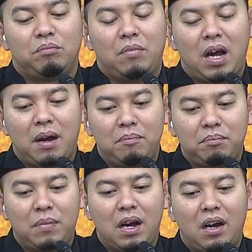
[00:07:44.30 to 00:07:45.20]

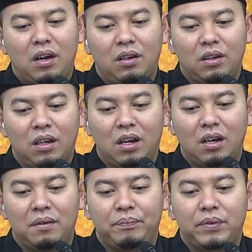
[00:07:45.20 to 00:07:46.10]
hamba Allah.
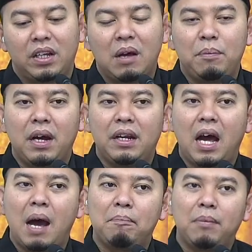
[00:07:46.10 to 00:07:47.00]
Kenapa ada
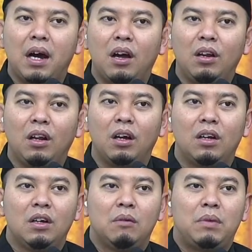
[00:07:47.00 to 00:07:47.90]
hamba Allah?
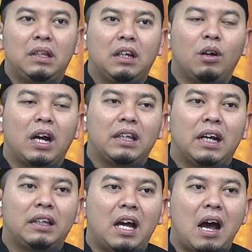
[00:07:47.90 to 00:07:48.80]
Berarti kalau
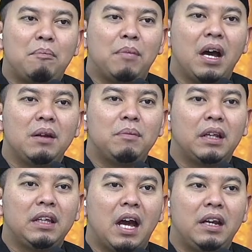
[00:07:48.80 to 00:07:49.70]
kata-kata hamba ini
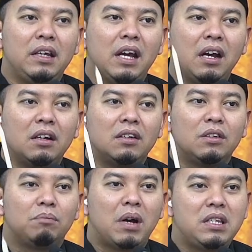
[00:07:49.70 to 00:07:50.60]
berarti ada yang
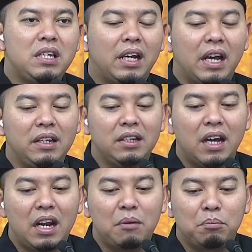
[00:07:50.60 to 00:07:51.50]
majikannya,
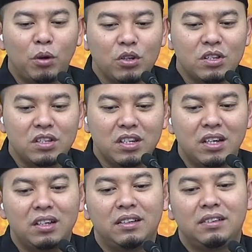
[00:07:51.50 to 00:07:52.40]
ada bosnya.
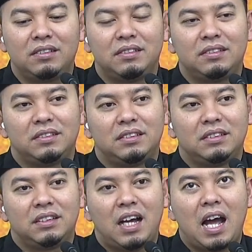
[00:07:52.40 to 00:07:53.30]

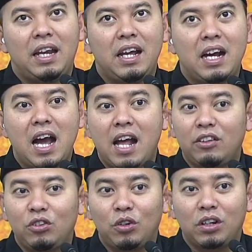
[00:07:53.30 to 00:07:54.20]
Ada yang
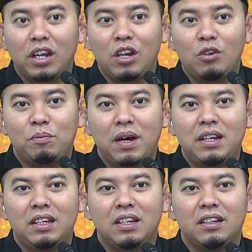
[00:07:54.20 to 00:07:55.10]
ngatur kehidupannya.